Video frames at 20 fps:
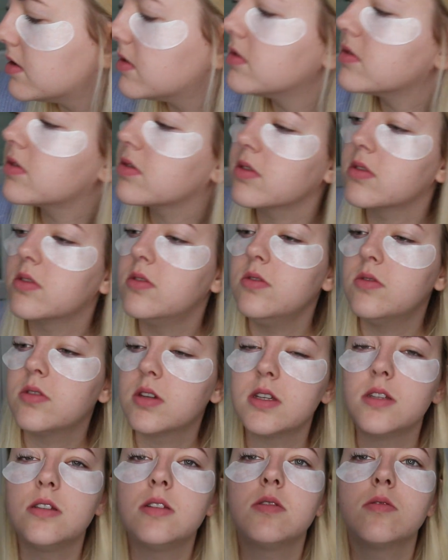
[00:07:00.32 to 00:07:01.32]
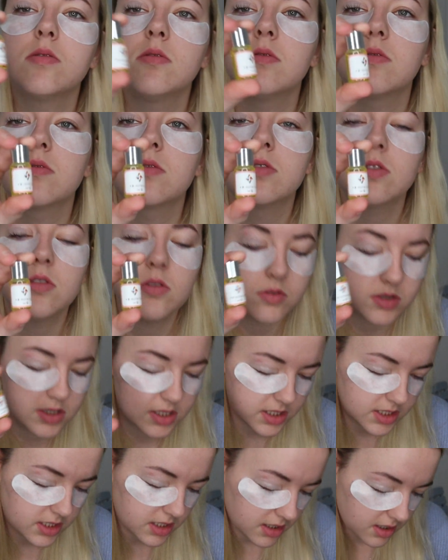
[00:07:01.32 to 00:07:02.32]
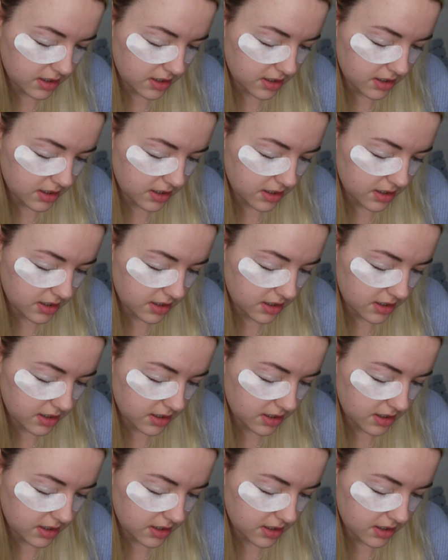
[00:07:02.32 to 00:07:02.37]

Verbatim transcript: au truc nutrition, donc celui-ci.